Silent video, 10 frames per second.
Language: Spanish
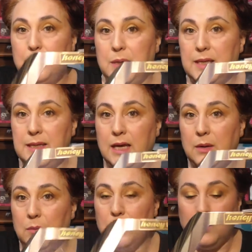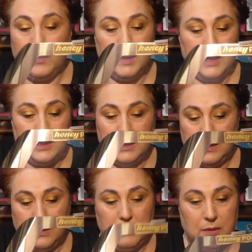pinta muy bien
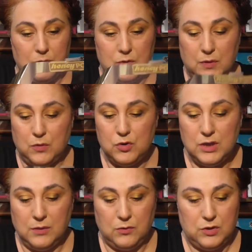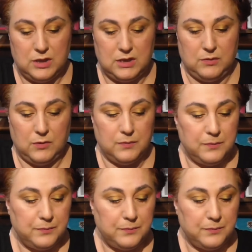y vamos, me gusta muchísimo.